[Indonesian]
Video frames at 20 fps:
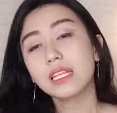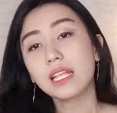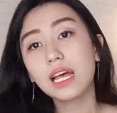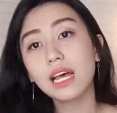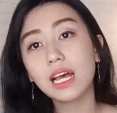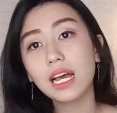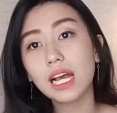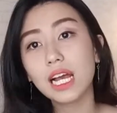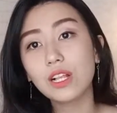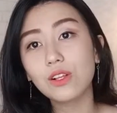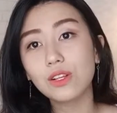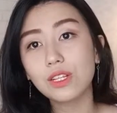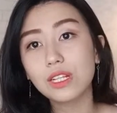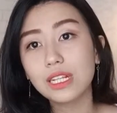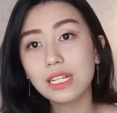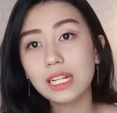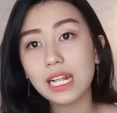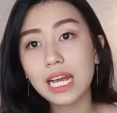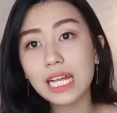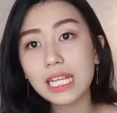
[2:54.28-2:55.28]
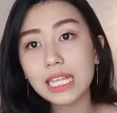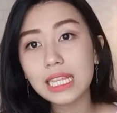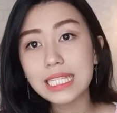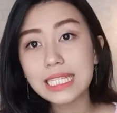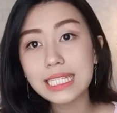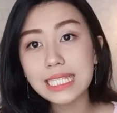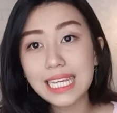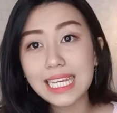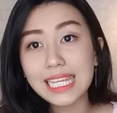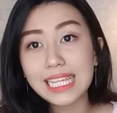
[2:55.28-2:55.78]
nah kalau Nat
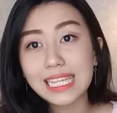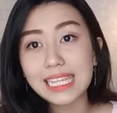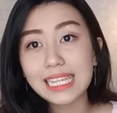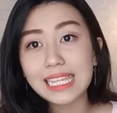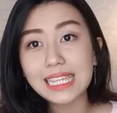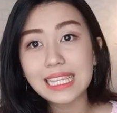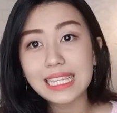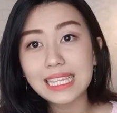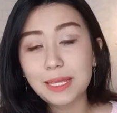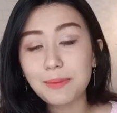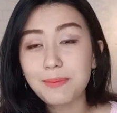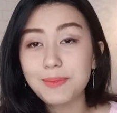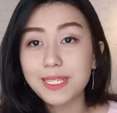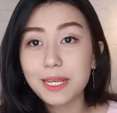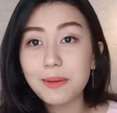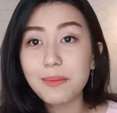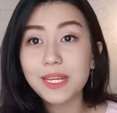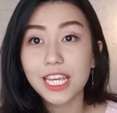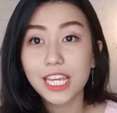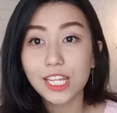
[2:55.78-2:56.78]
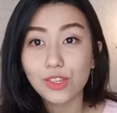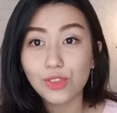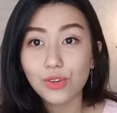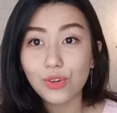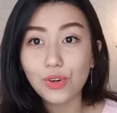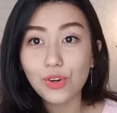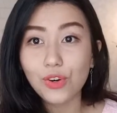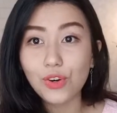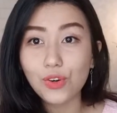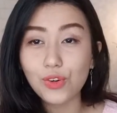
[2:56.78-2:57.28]
sih tipsnya begitu
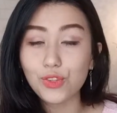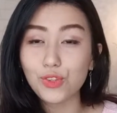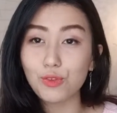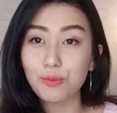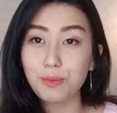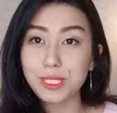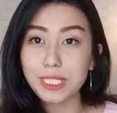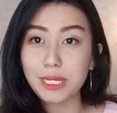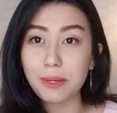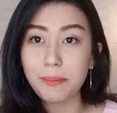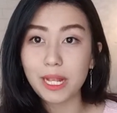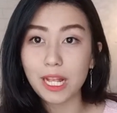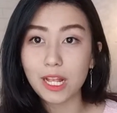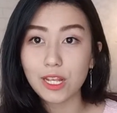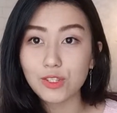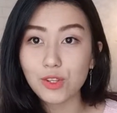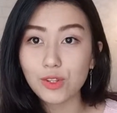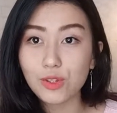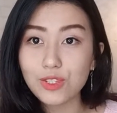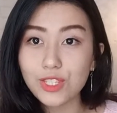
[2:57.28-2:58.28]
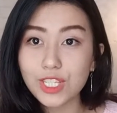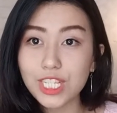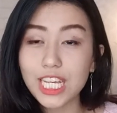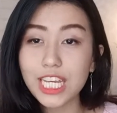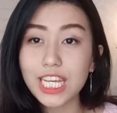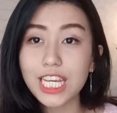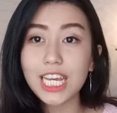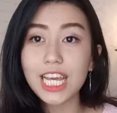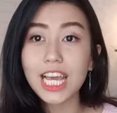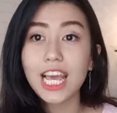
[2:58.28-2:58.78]
untuk mencapai
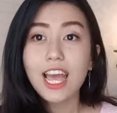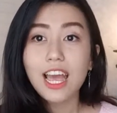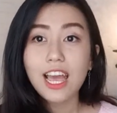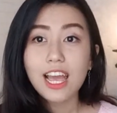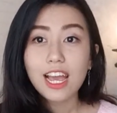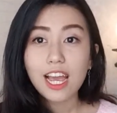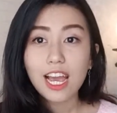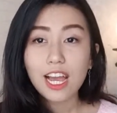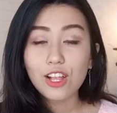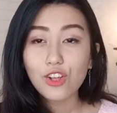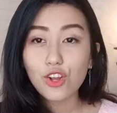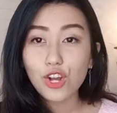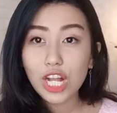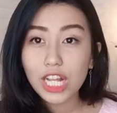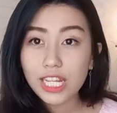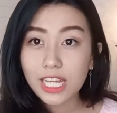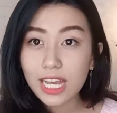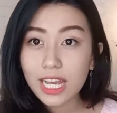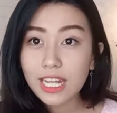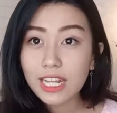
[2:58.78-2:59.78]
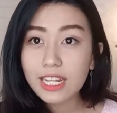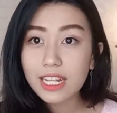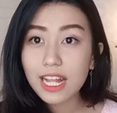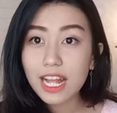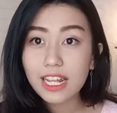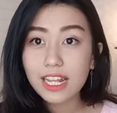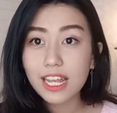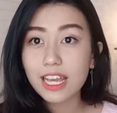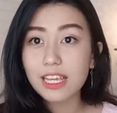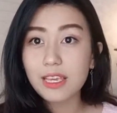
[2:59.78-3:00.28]
resolusi kalau kalian
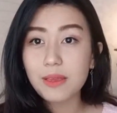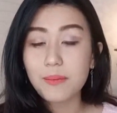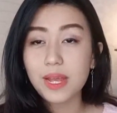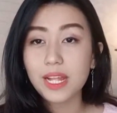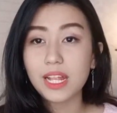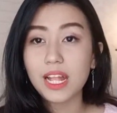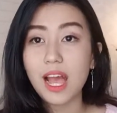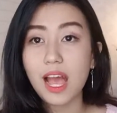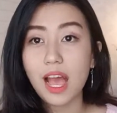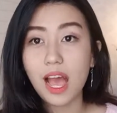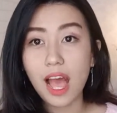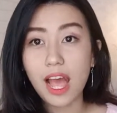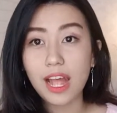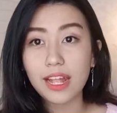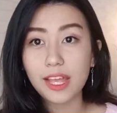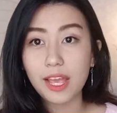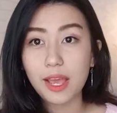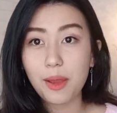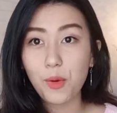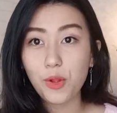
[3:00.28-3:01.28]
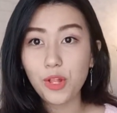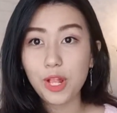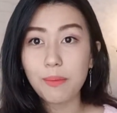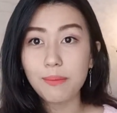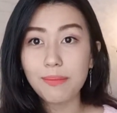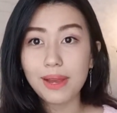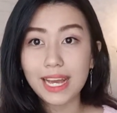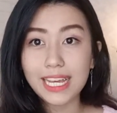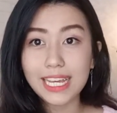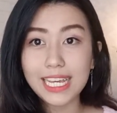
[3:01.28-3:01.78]
ada yang gimana? Ada yang mau
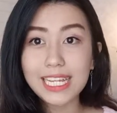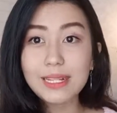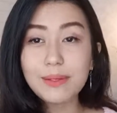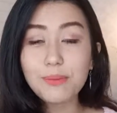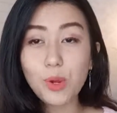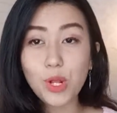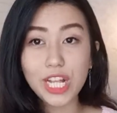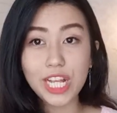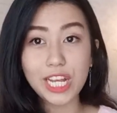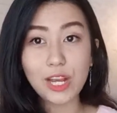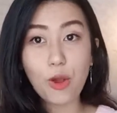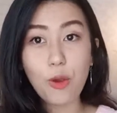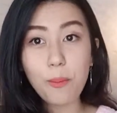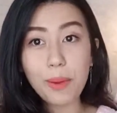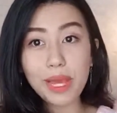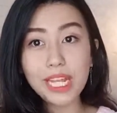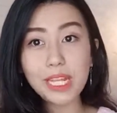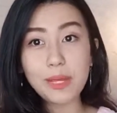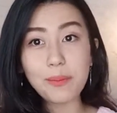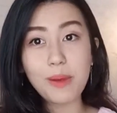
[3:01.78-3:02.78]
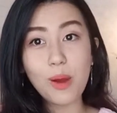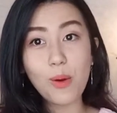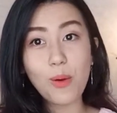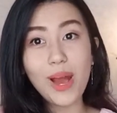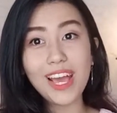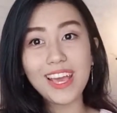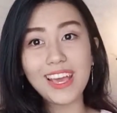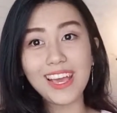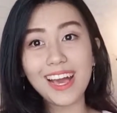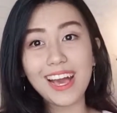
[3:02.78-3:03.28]
nambahin? Boleh komen di
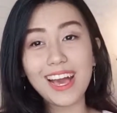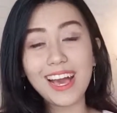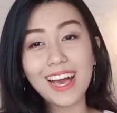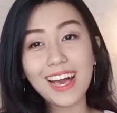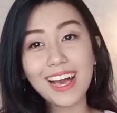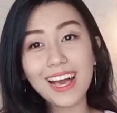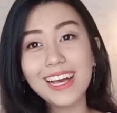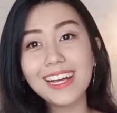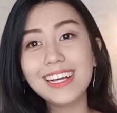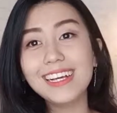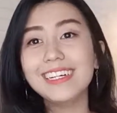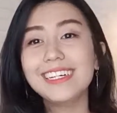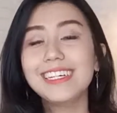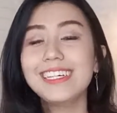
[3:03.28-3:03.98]
bawah ya.